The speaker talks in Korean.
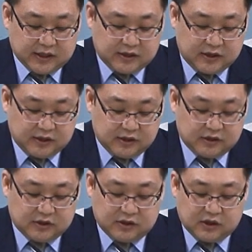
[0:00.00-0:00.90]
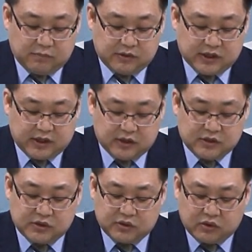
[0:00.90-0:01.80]
드리는 그 성물에 대하여
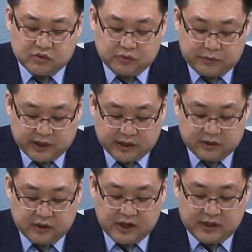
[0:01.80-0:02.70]
스스로 구별하여